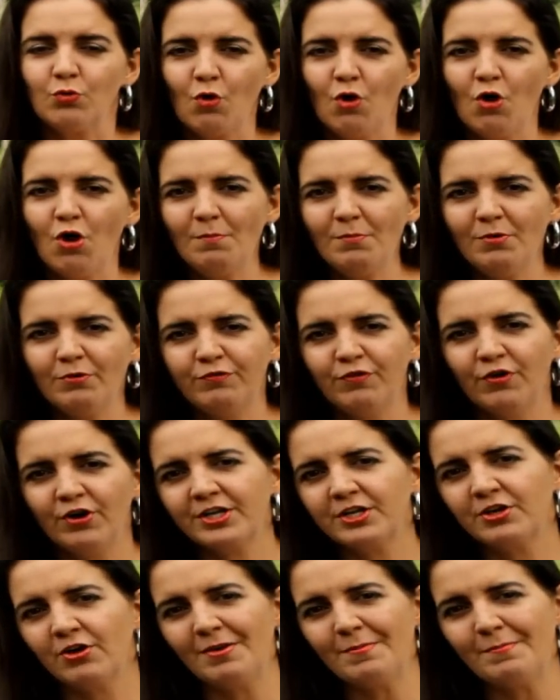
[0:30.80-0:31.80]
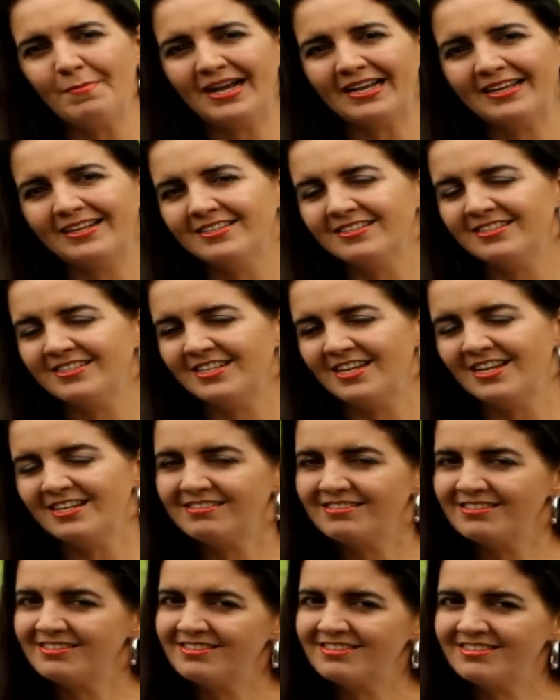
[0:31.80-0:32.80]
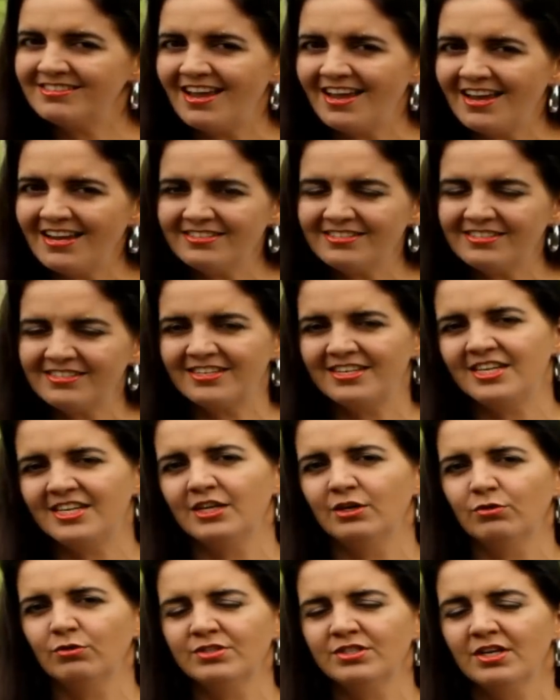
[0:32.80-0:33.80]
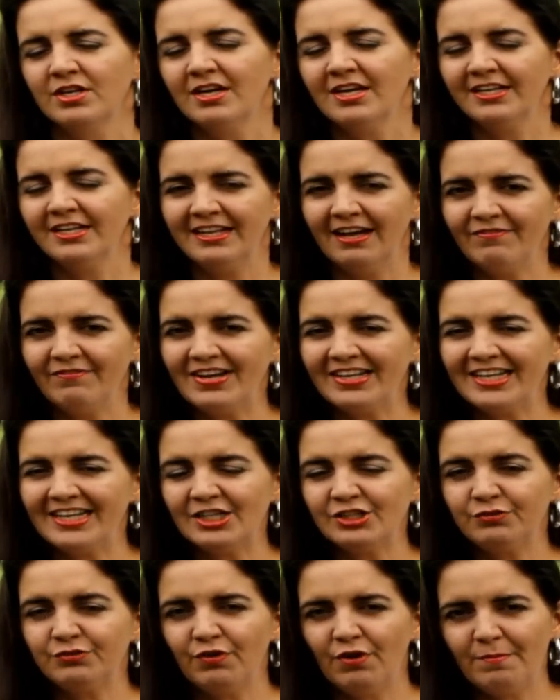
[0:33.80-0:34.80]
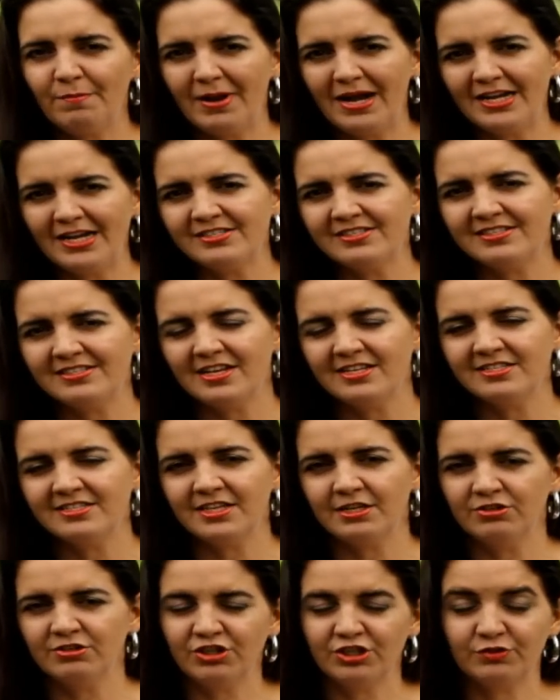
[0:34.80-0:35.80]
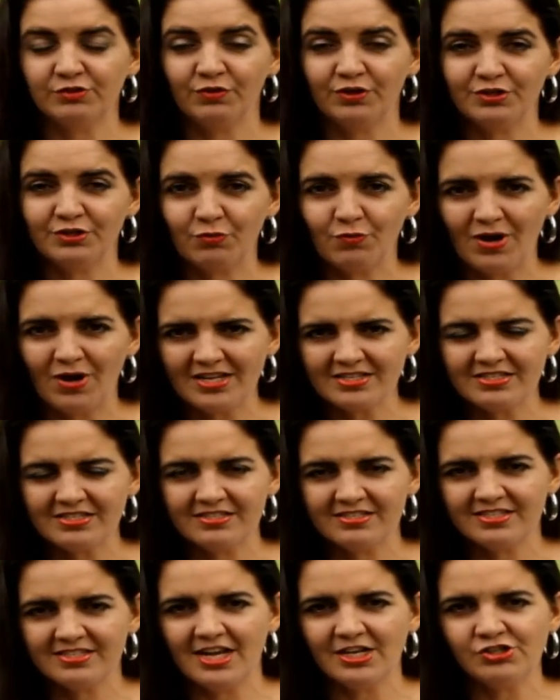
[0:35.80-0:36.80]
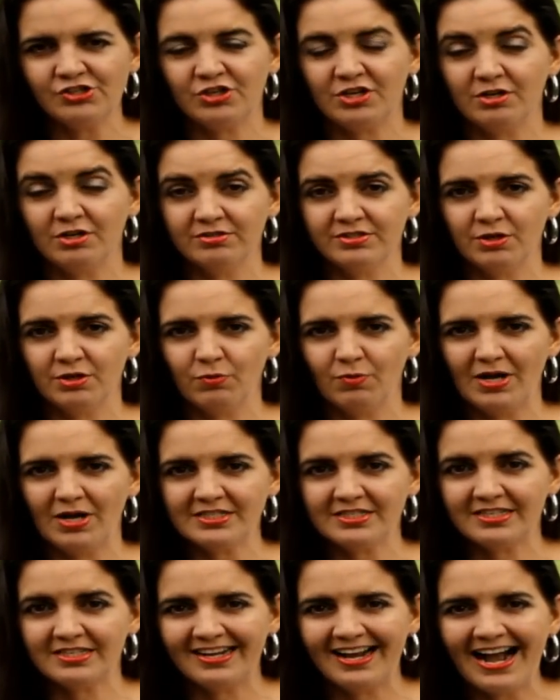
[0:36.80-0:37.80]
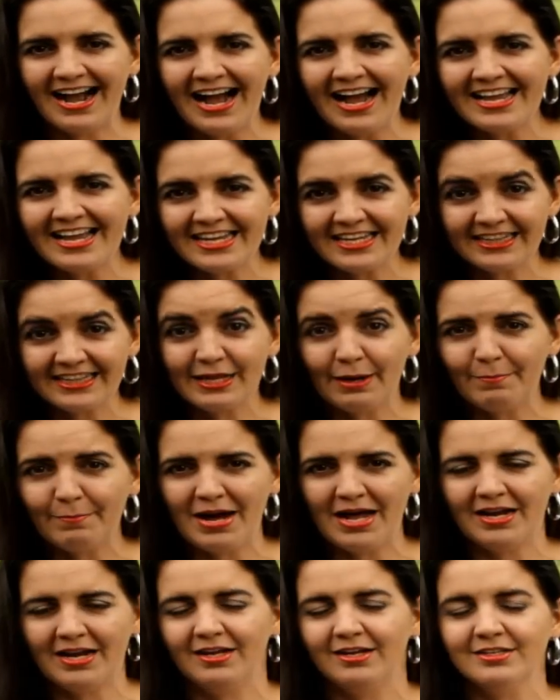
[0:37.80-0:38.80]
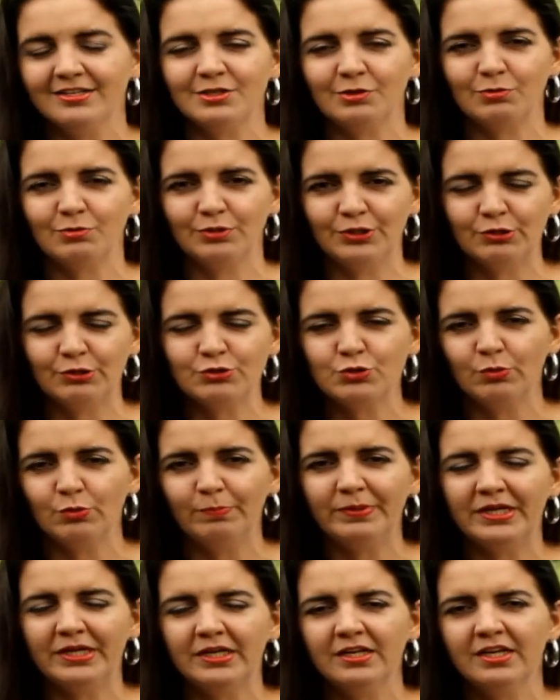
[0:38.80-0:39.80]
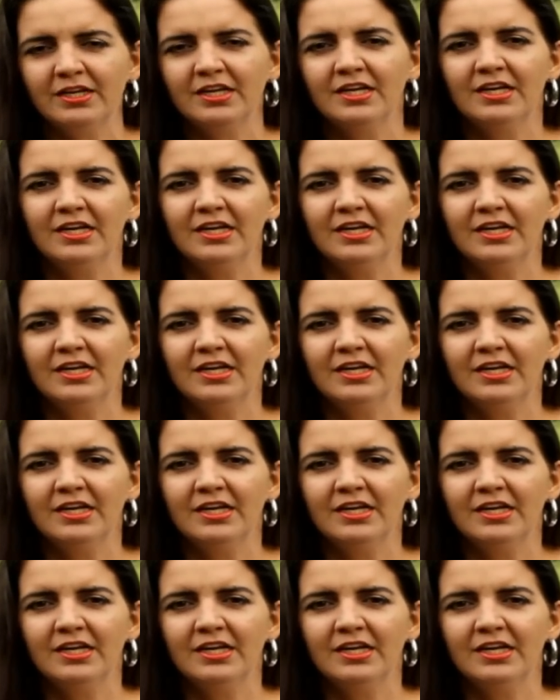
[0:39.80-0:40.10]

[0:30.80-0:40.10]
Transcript: como foi que eu emagreci esses 6 quilos. Na verdade foi mais 6 quilos, gente, foi quase 7 quilos. Eu quase caí da balança quando eu subi